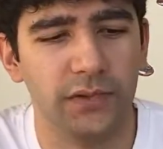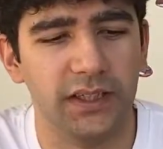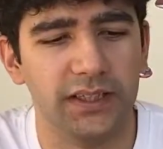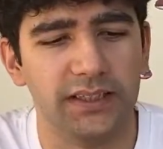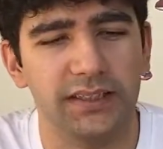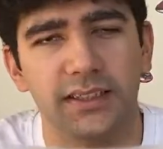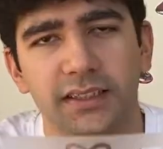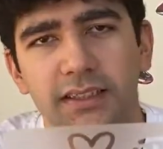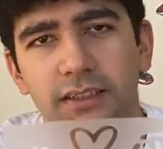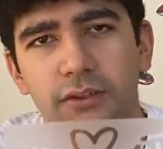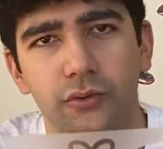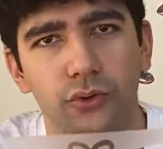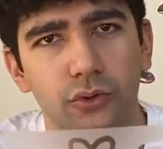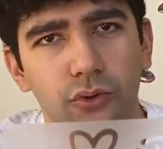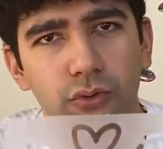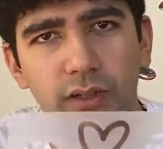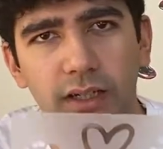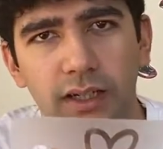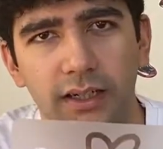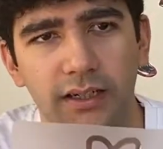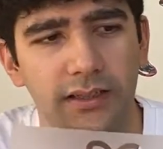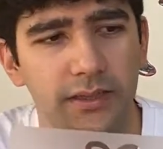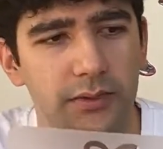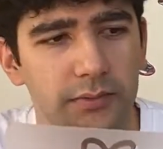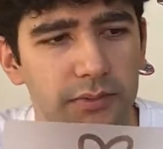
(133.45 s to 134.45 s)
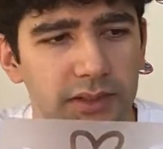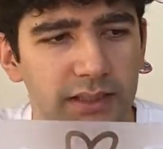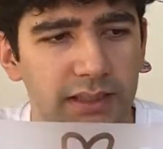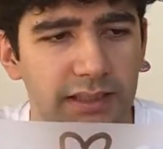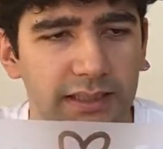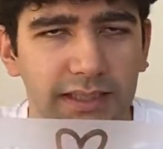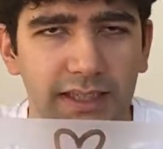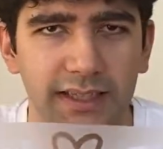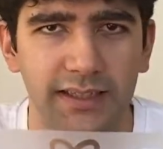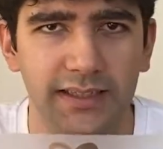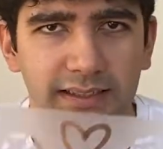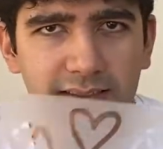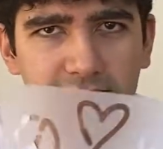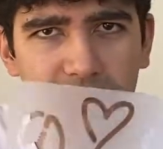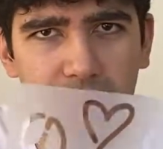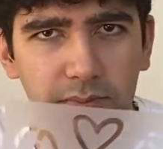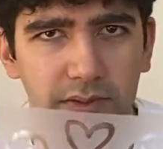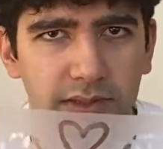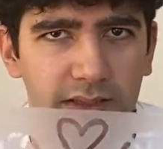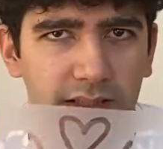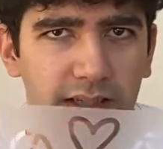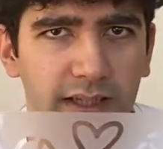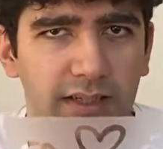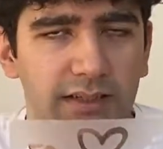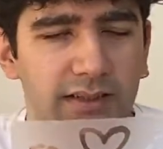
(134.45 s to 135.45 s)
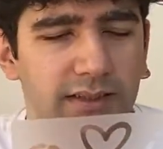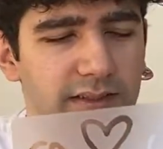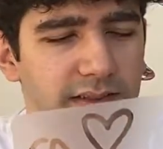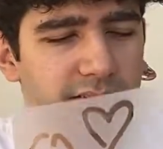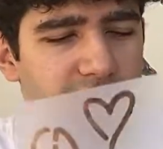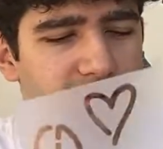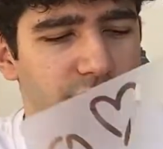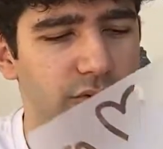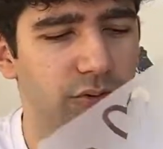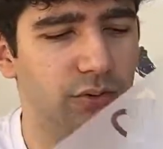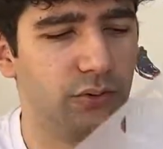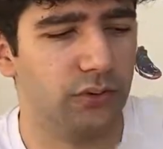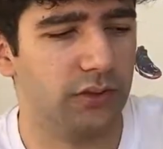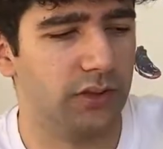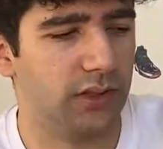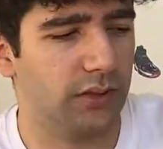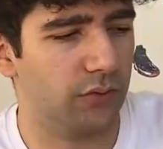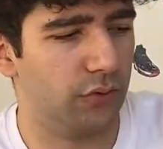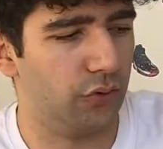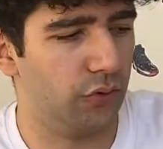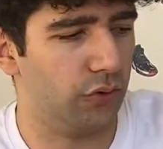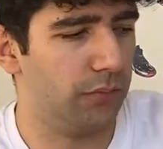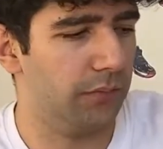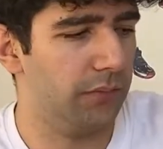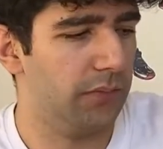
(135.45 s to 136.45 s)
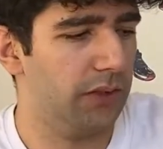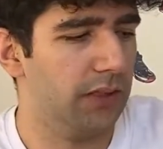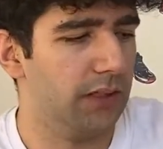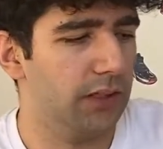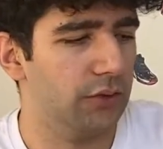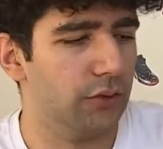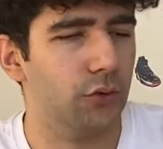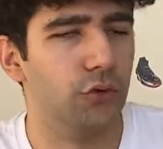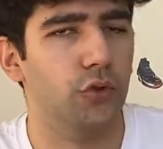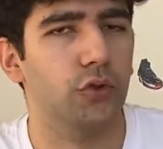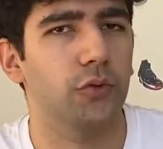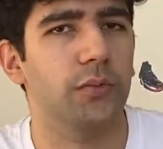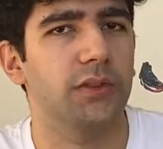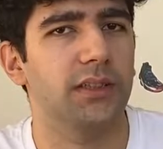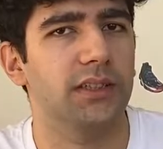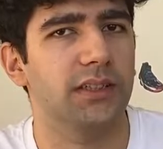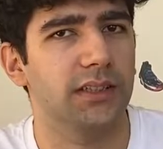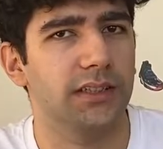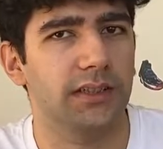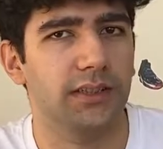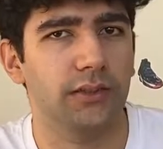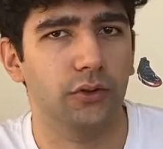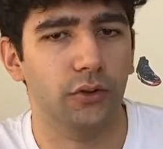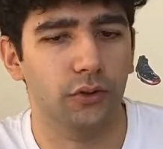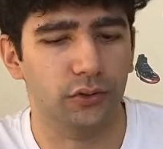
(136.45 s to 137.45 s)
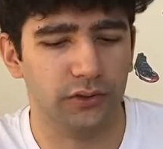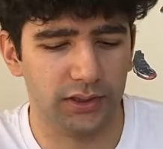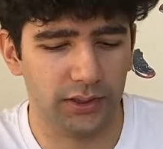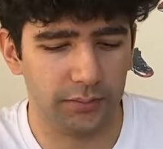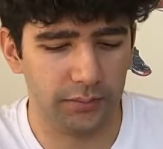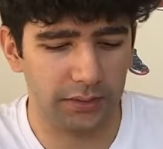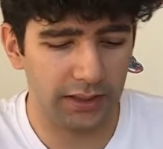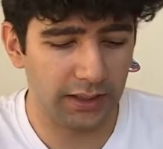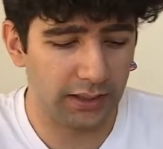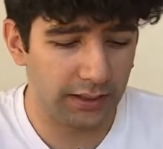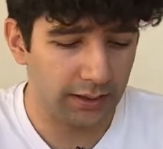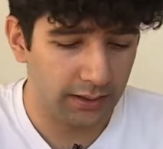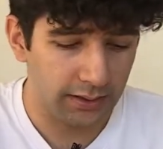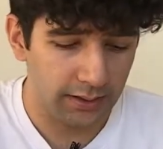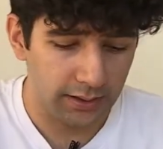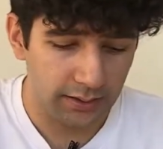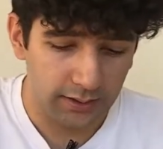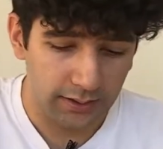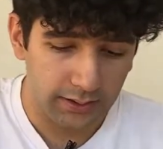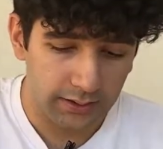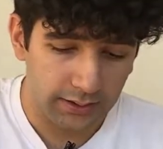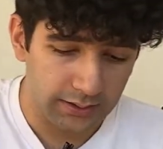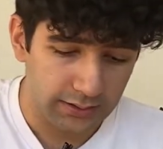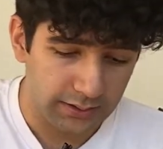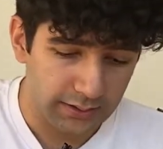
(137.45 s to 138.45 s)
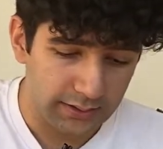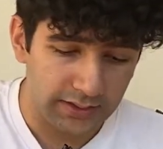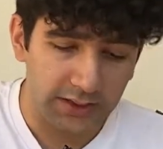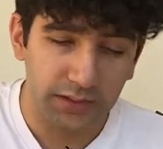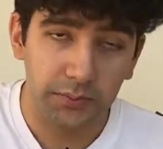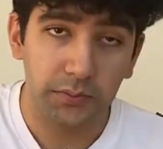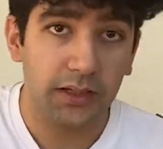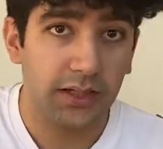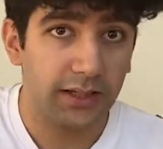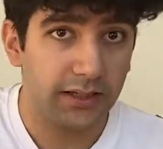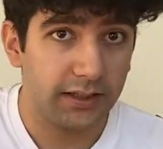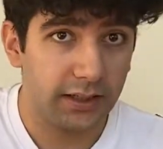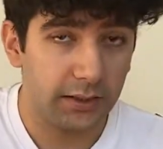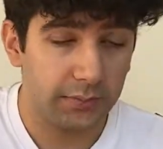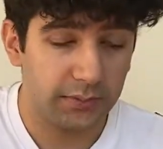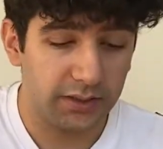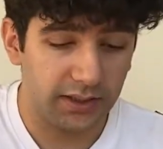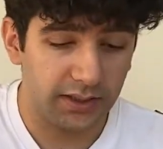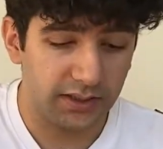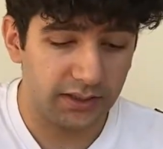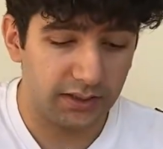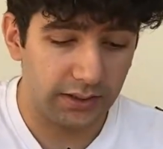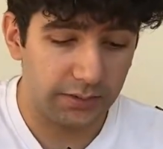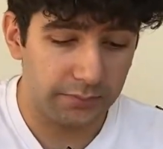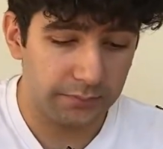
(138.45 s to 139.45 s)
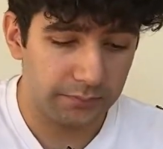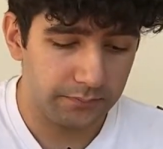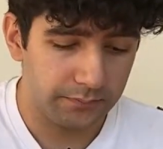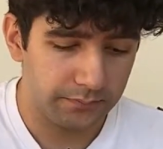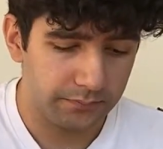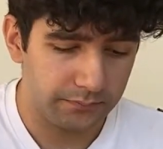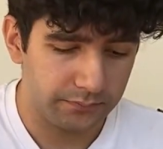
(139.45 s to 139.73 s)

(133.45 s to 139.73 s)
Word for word: Ya sadece kutu ve ayakkabı değil de ekstra bir şeyler çıkınca çok seviyorum. Küçük bir sticker olsa bile. Şimdi ayakkabıya geçelim.